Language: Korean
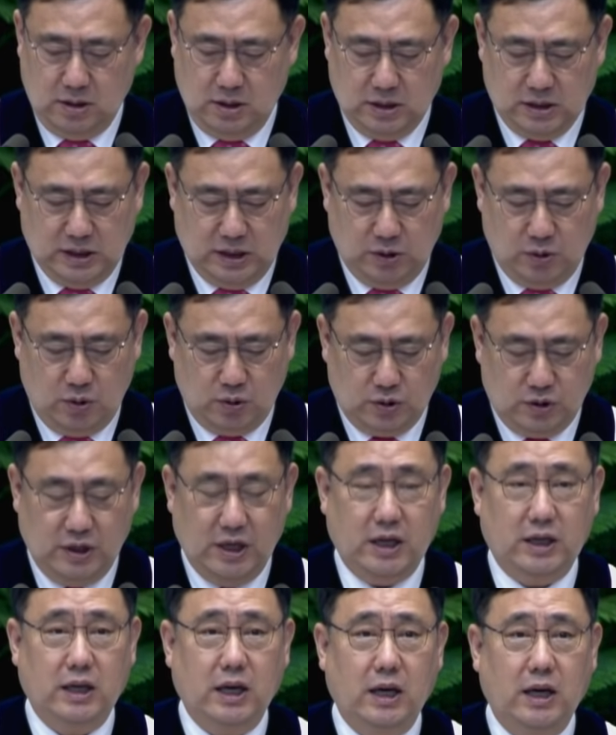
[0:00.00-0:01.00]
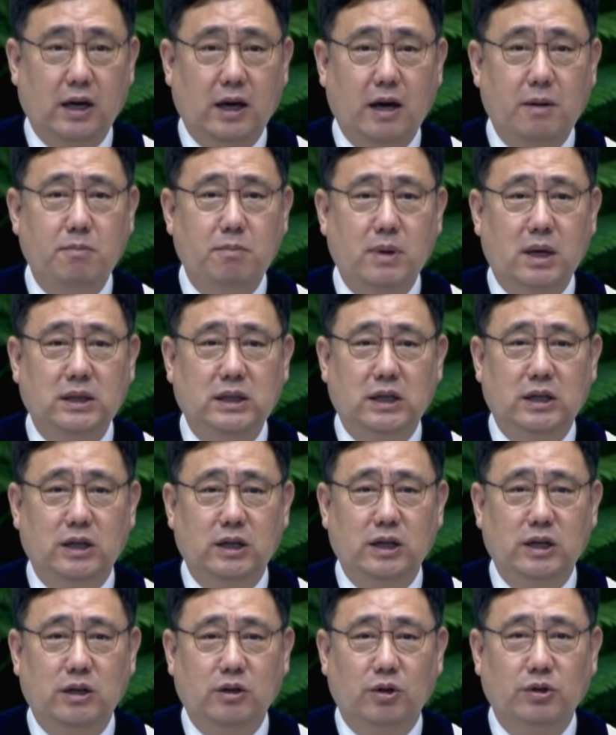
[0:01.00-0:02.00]
그리고 그에게
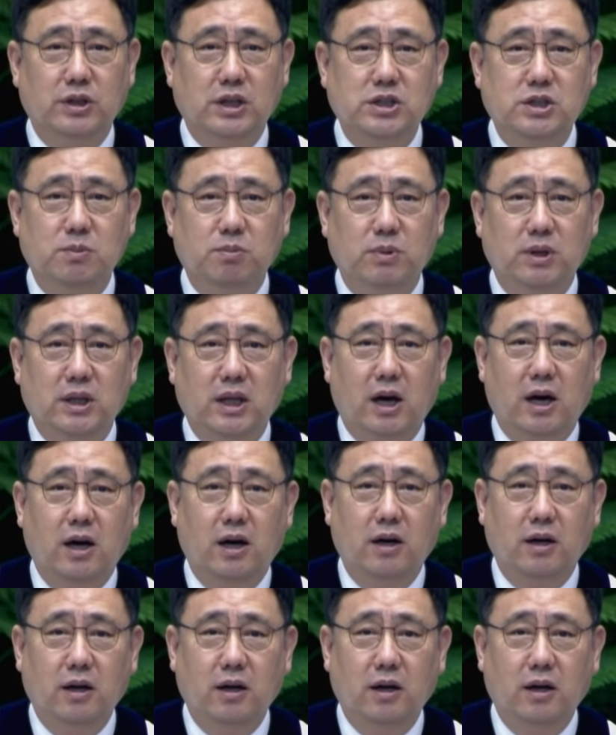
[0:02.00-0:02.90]
한마디를 건네십니다.